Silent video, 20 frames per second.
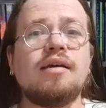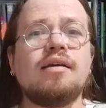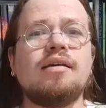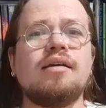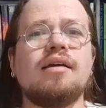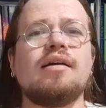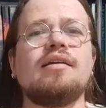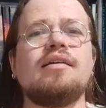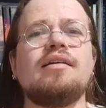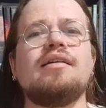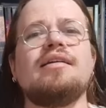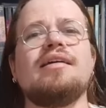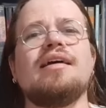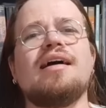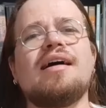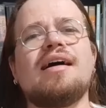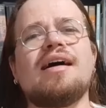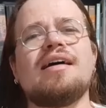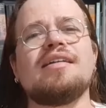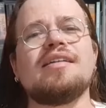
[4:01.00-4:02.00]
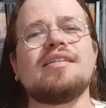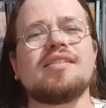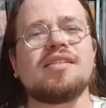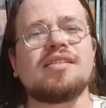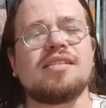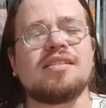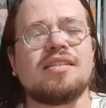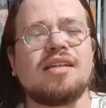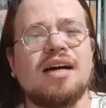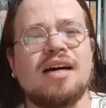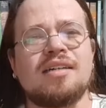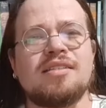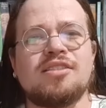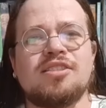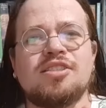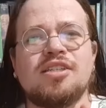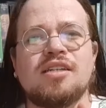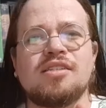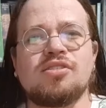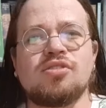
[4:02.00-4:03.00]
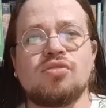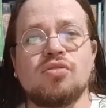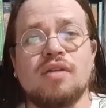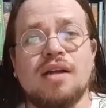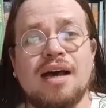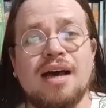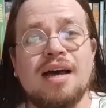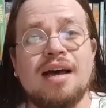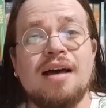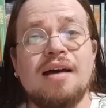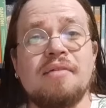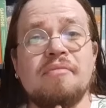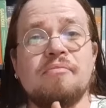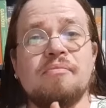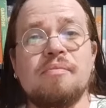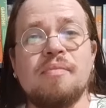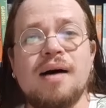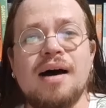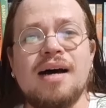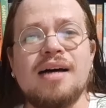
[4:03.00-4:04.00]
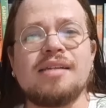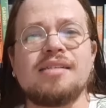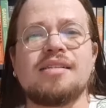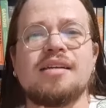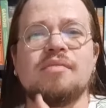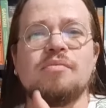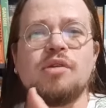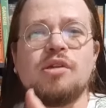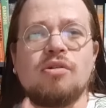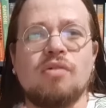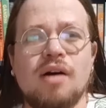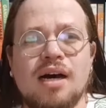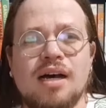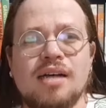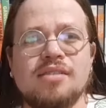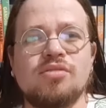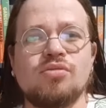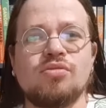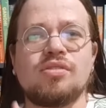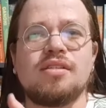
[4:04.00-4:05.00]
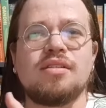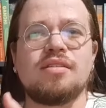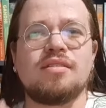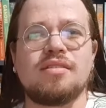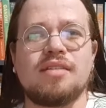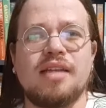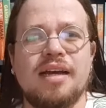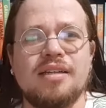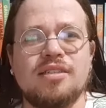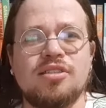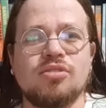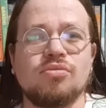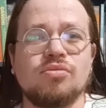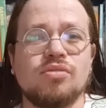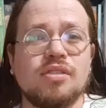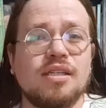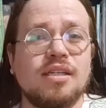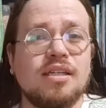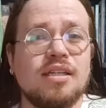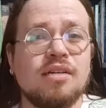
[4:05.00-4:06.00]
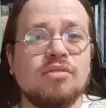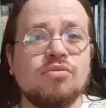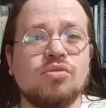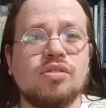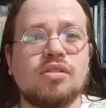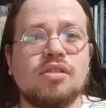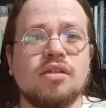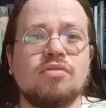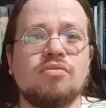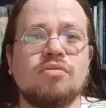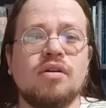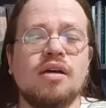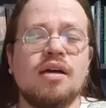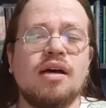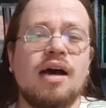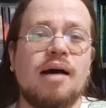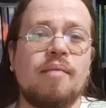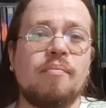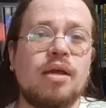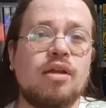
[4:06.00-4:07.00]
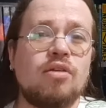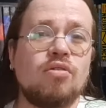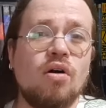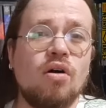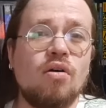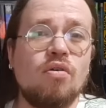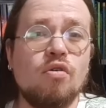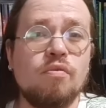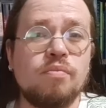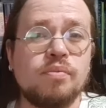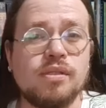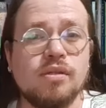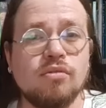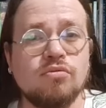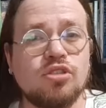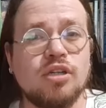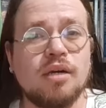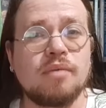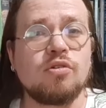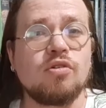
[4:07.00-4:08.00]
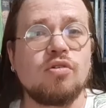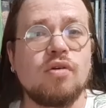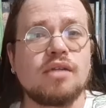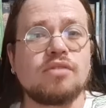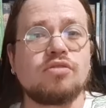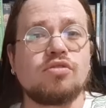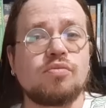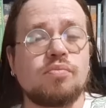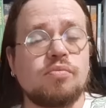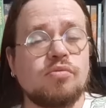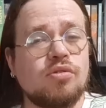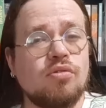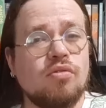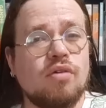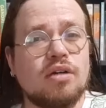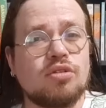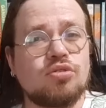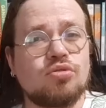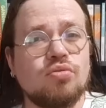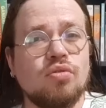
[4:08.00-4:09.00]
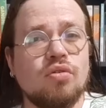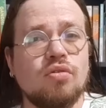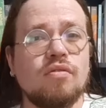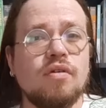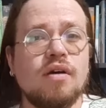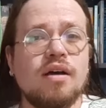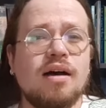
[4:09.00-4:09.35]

E aí há necessidade de adicionar mais aminoácidos sintéticos, que não são a melhor opção de aminoácidos para o seu cachorro.